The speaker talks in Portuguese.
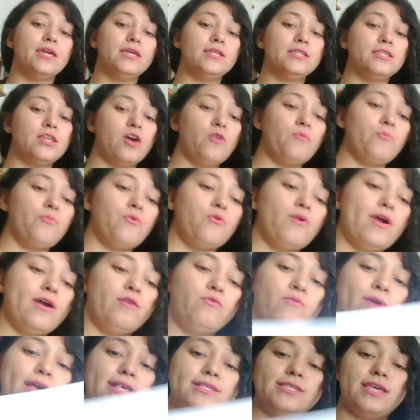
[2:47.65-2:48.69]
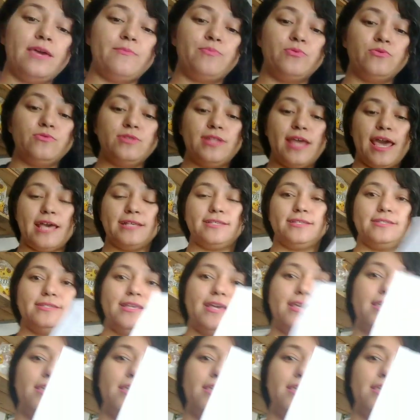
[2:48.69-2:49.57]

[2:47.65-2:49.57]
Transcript: Então, um exemplo dessas